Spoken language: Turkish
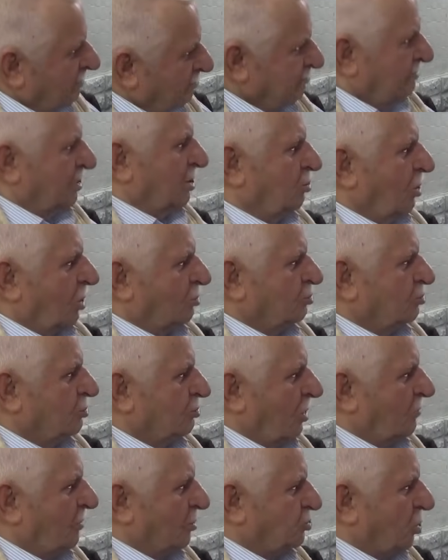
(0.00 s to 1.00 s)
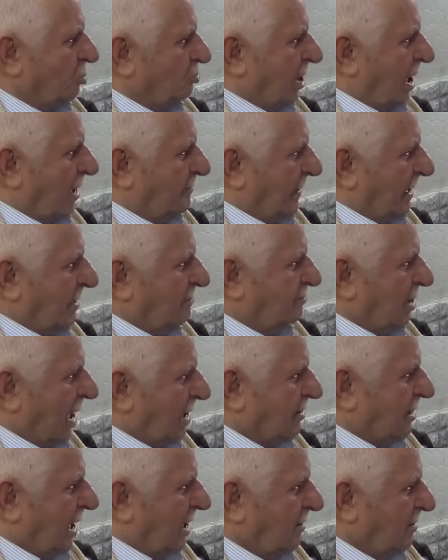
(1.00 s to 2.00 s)
bir röveşata yapayım
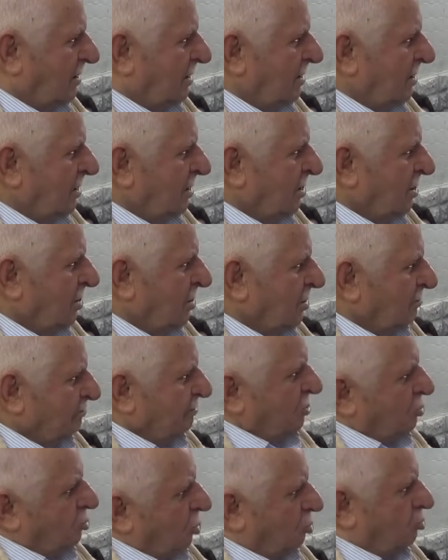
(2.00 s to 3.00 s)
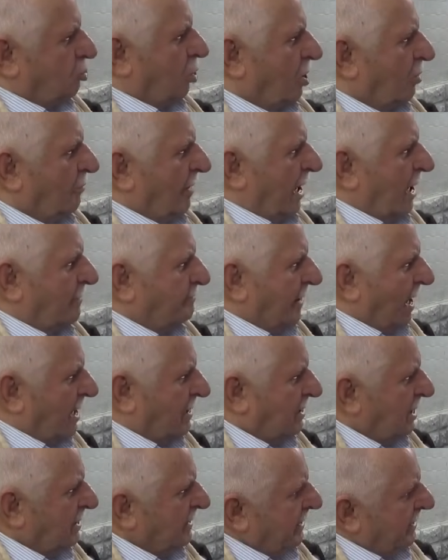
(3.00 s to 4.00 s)
derken bir şötöröve yapar
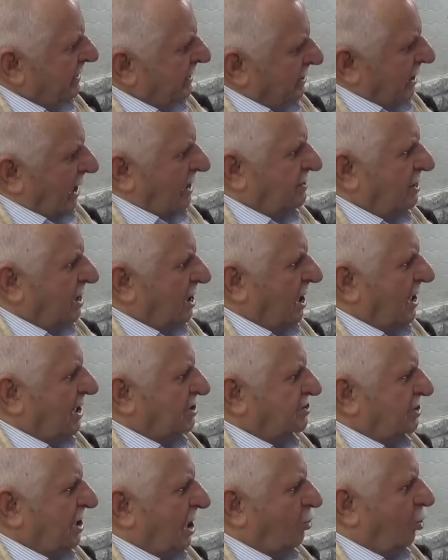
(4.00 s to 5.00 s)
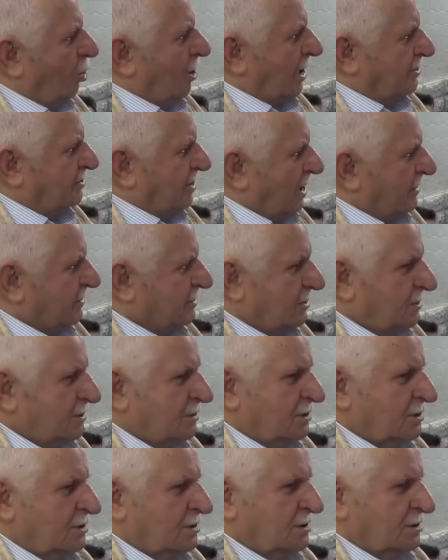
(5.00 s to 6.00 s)
kendi kalesine gol atar.
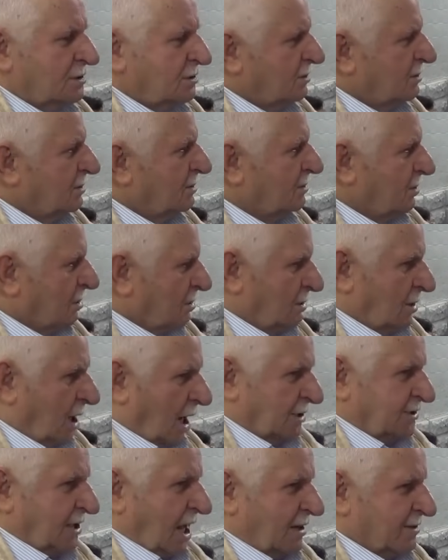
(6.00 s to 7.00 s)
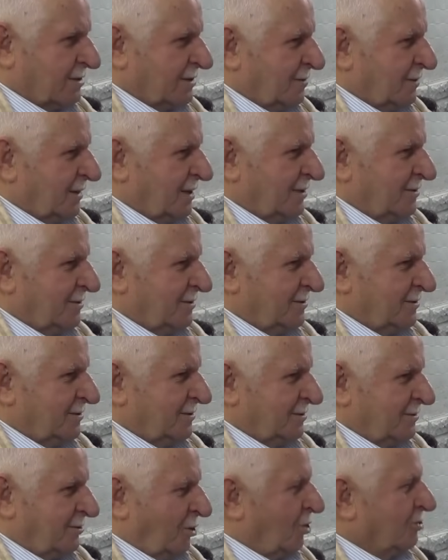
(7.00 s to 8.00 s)
Atar.
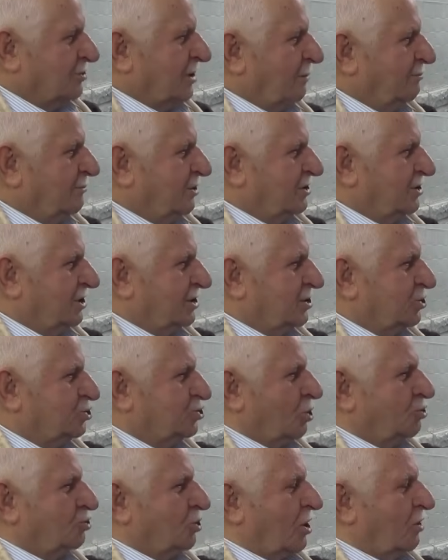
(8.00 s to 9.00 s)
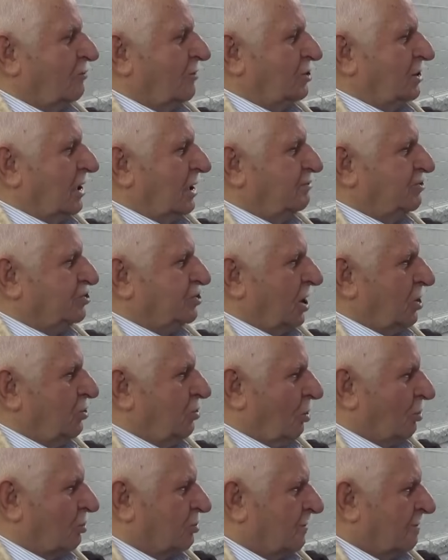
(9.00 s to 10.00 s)
Oradan biri dedi şötöröve diye bir şey
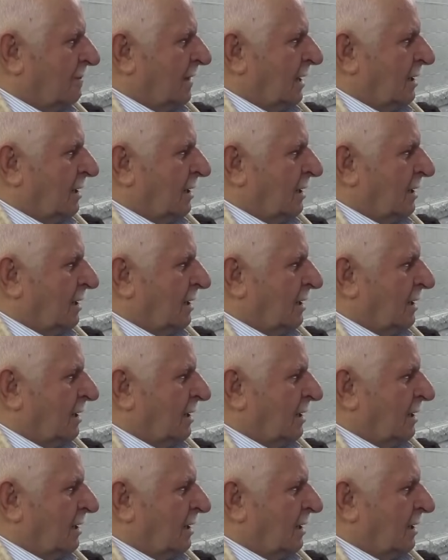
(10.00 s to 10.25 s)
yok.